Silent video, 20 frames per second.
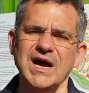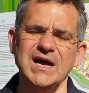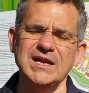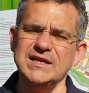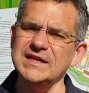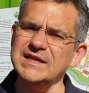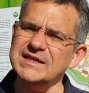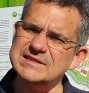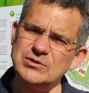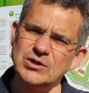
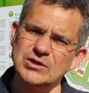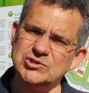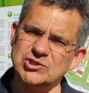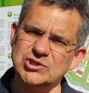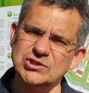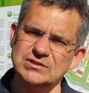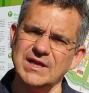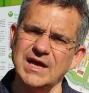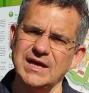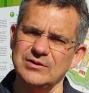all'inizio la
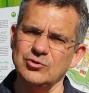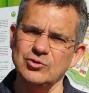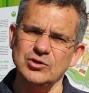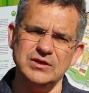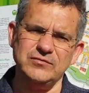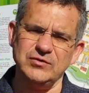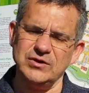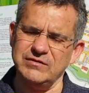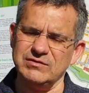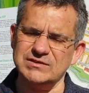città non
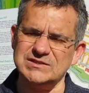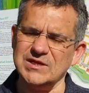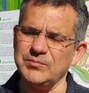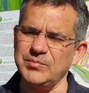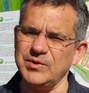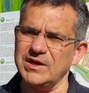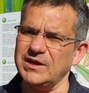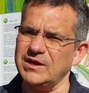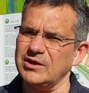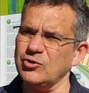ne voleva
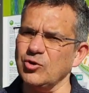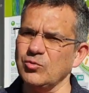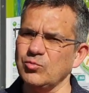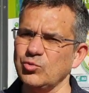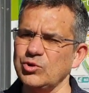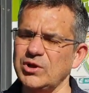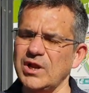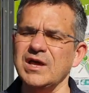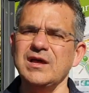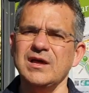sapere, il
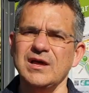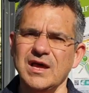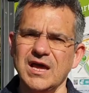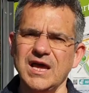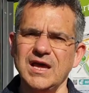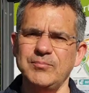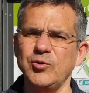comune,